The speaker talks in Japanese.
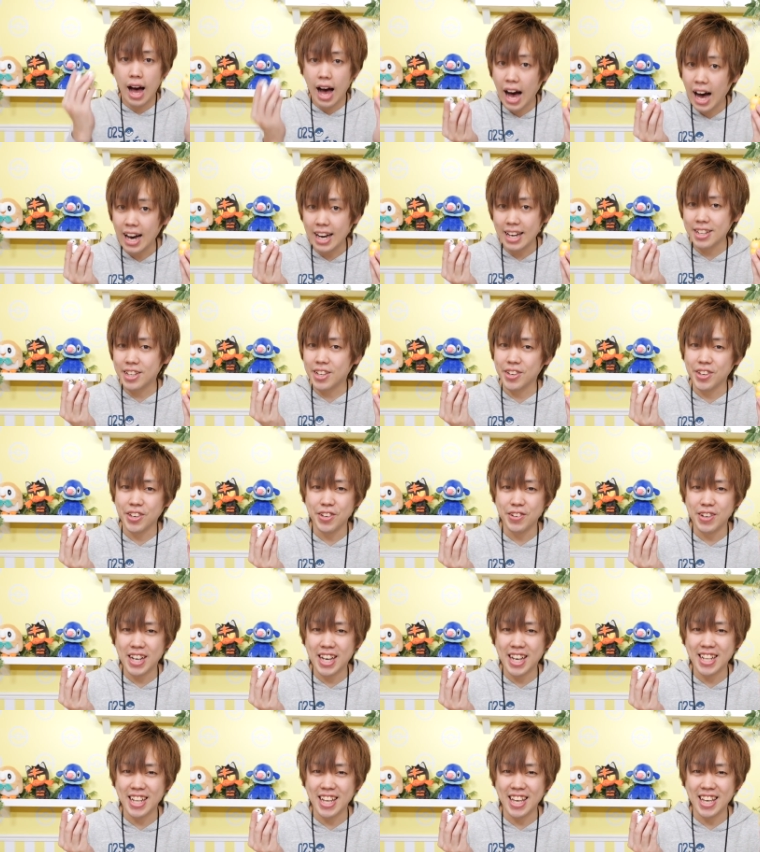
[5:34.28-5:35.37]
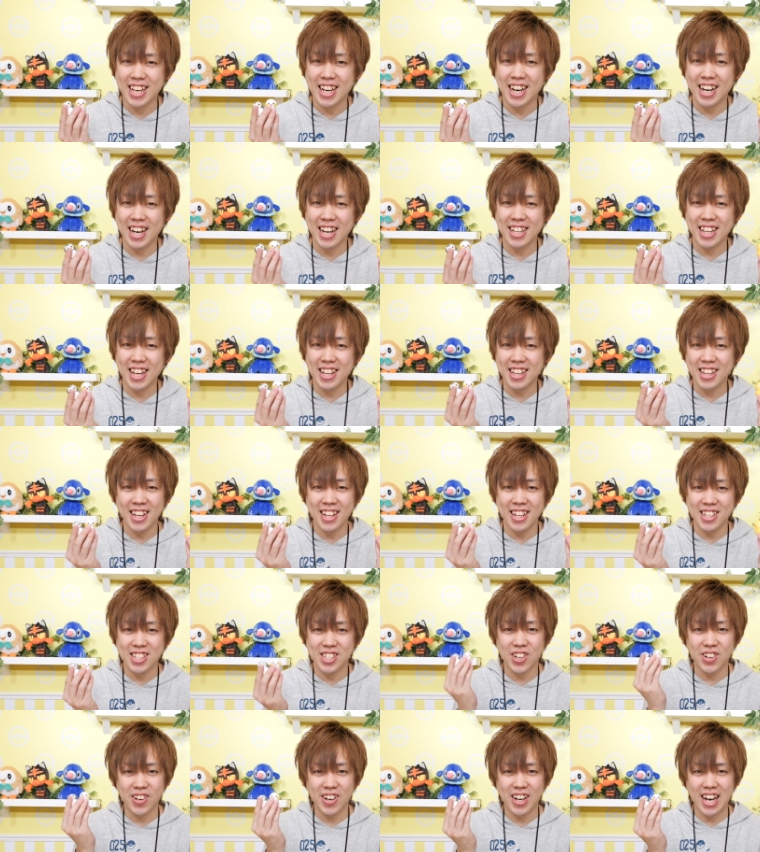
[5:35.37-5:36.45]
はいというわけでいかがだったで
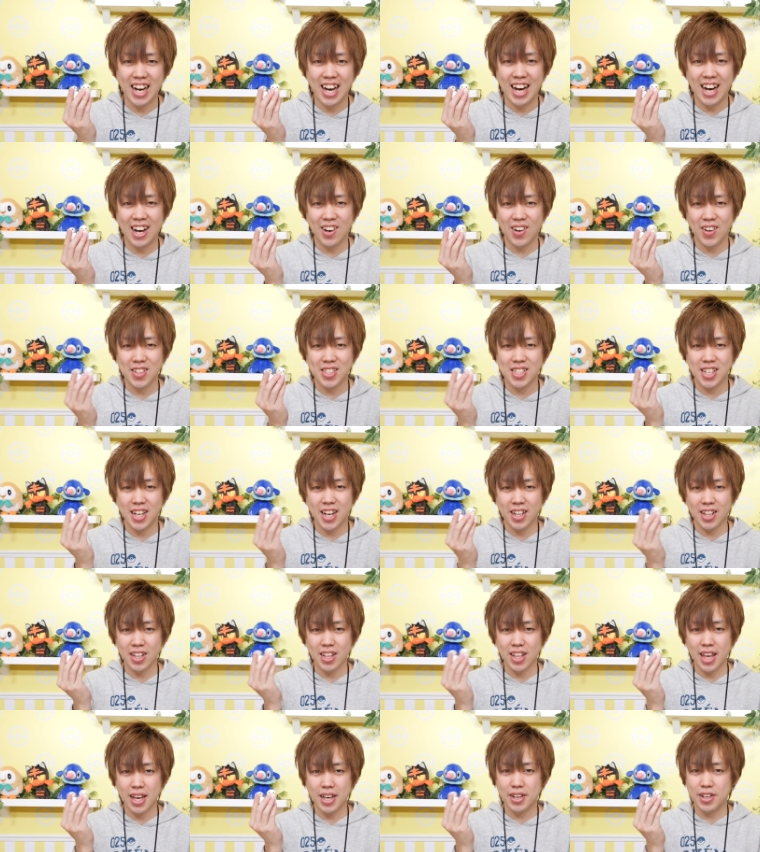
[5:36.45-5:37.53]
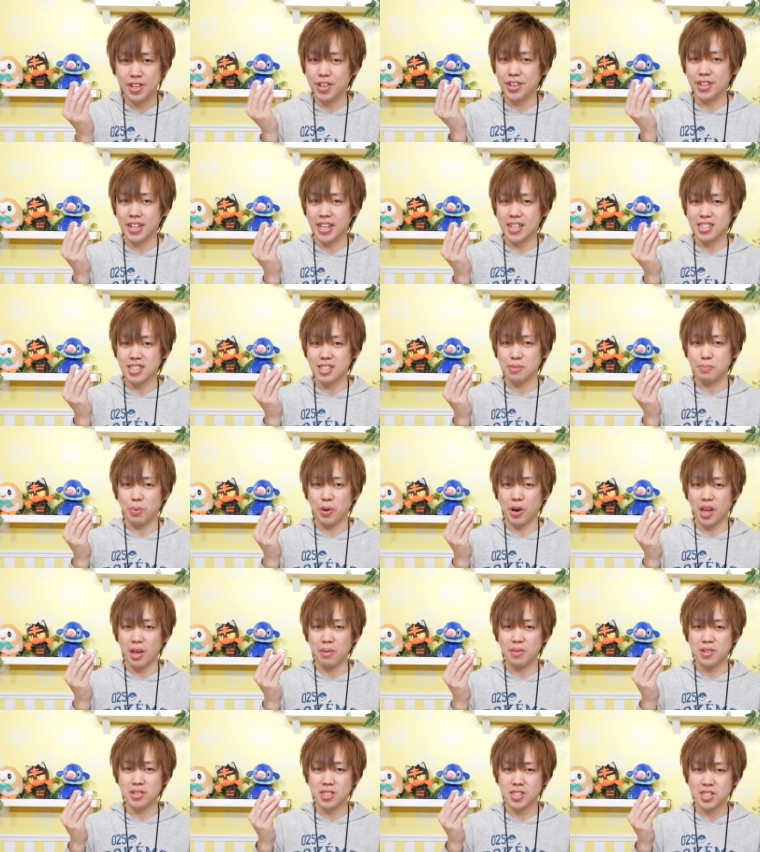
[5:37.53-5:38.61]
しょうかこちらのね
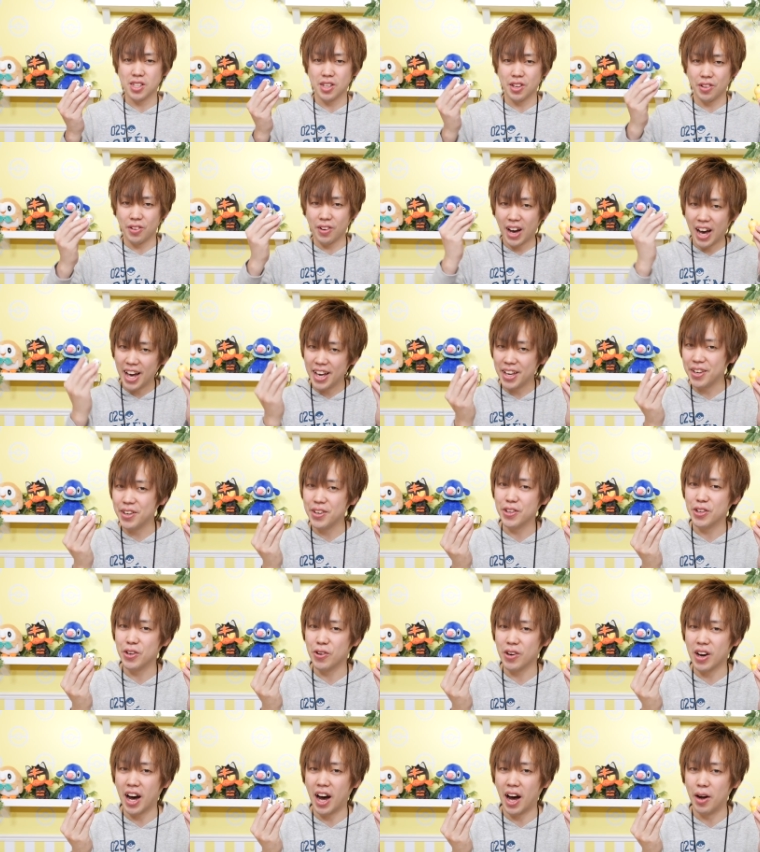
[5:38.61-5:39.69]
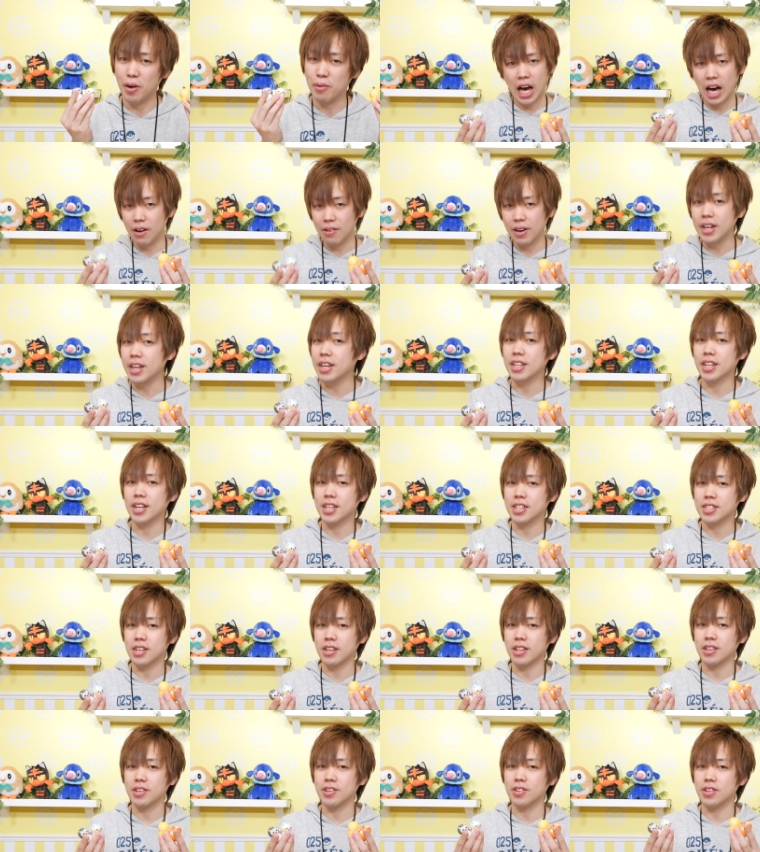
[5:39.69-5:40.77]
クーナッツポケモン2の開封動画可愛いだけ
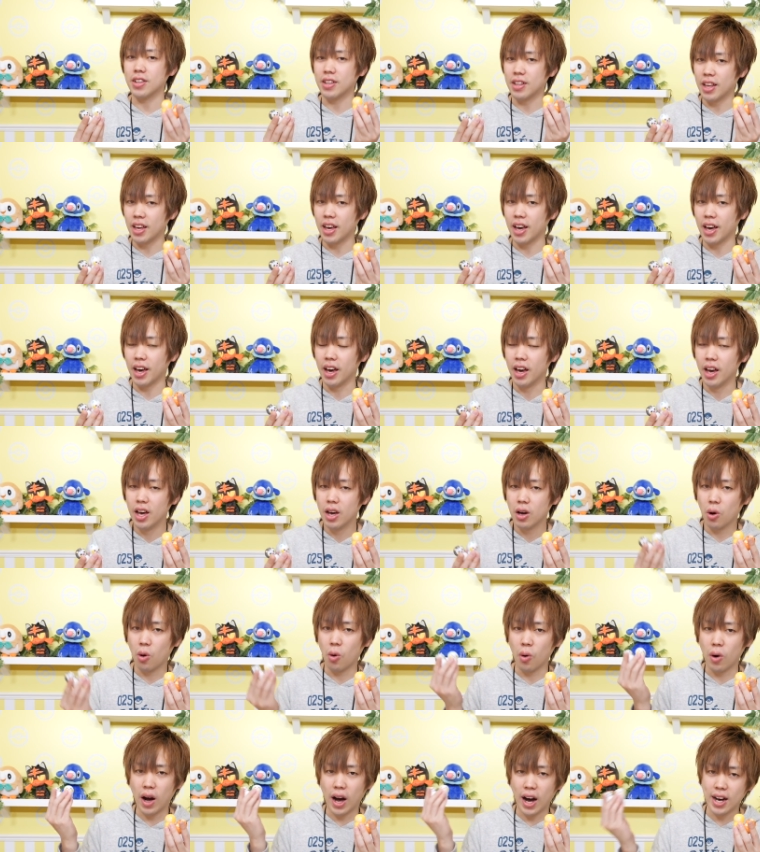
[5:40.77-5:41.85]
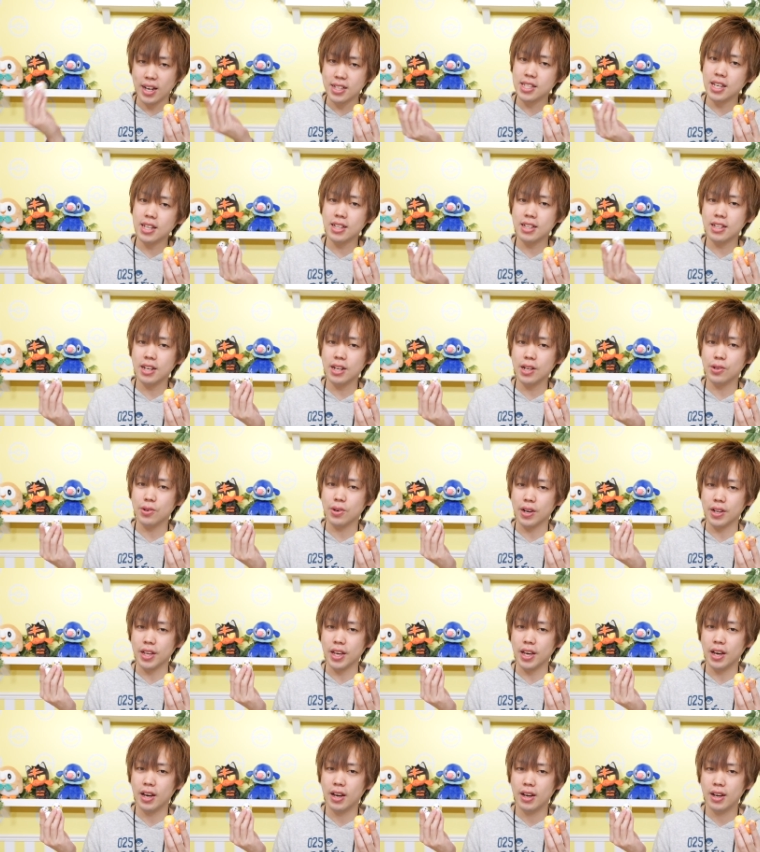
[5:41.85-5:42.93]
じゃなくってこう飾ったりとか
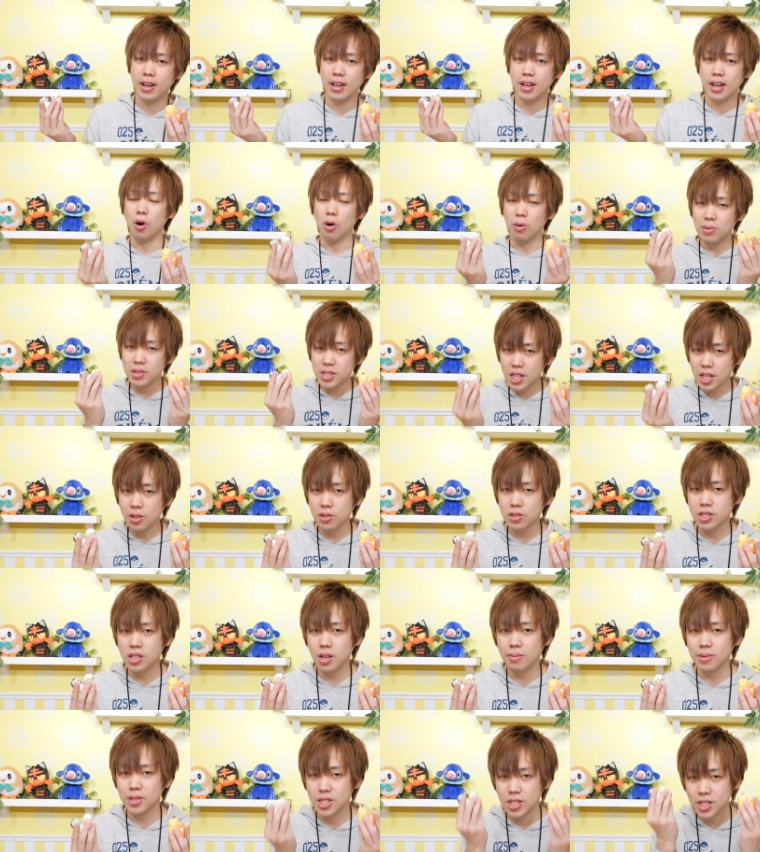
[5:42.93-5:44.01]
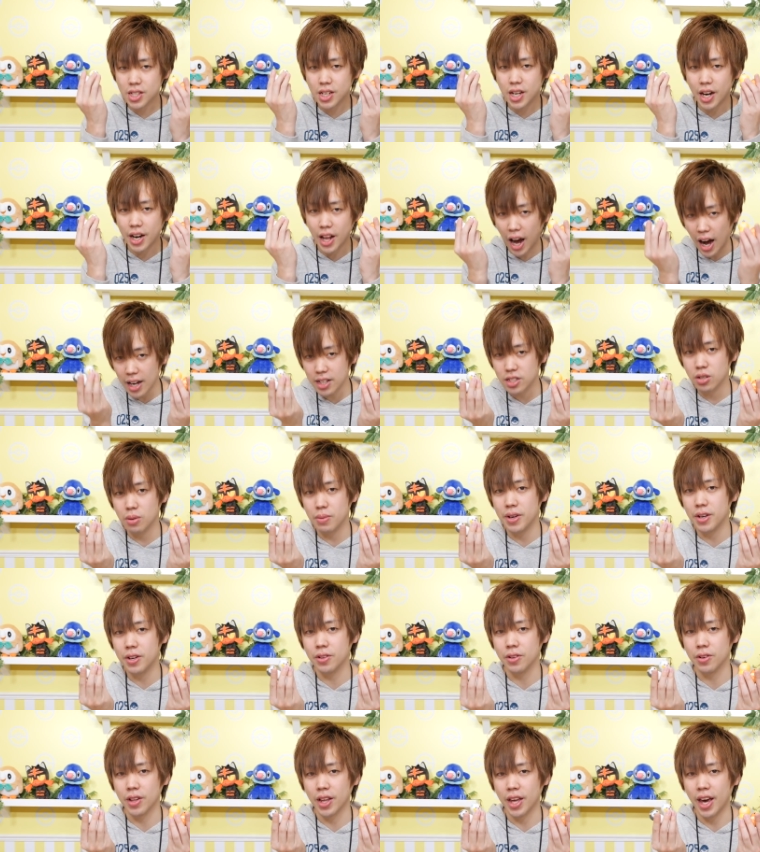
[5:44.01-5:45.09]
ねおもちゃとしてもしっかり遊べ
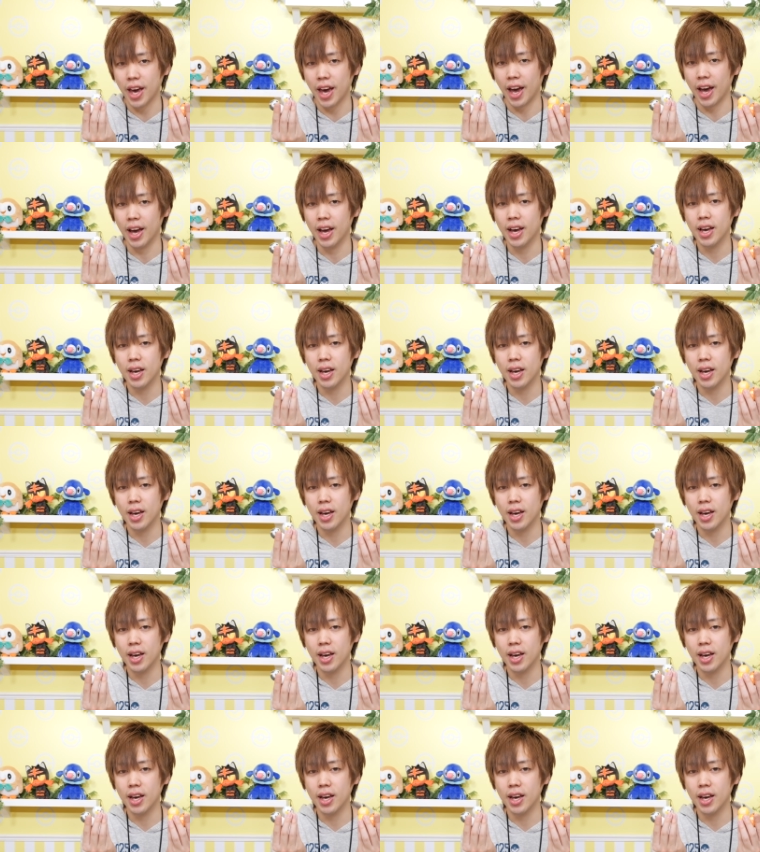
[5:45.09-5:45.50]
るので